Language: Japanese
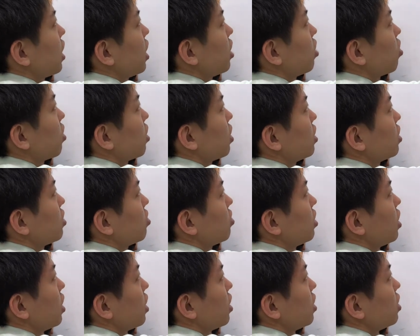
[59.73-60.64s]
形とかです
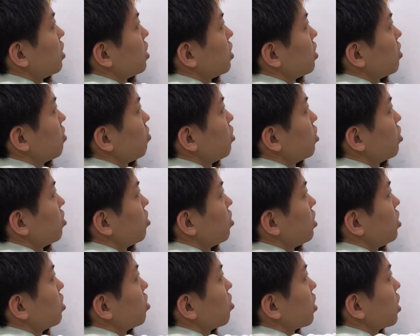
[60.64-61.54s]
よね
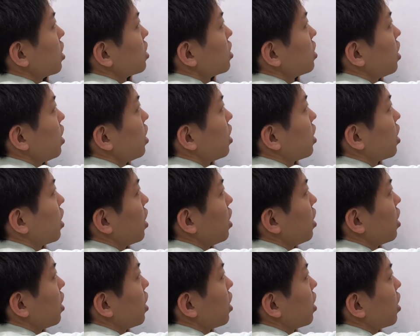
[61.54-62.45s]
病院とか整形
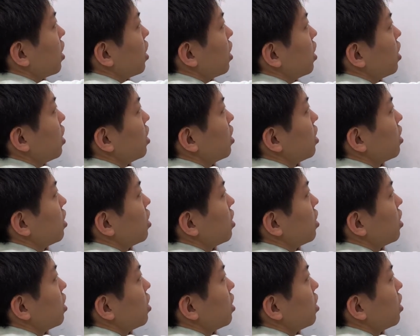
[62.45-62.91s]
外科